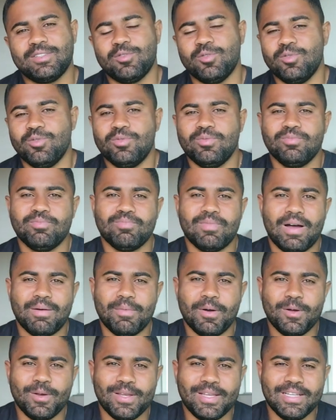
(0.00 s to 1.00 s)
com a
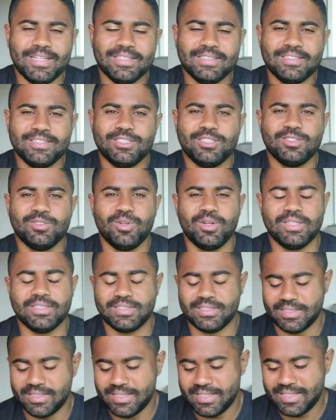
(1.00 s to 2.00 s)
maioria de
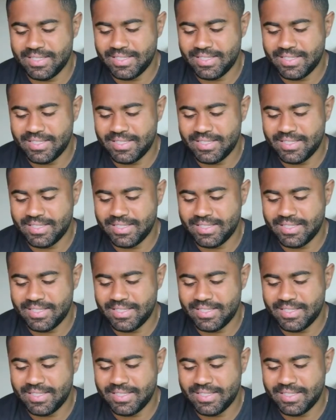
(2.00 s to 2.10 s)
nós.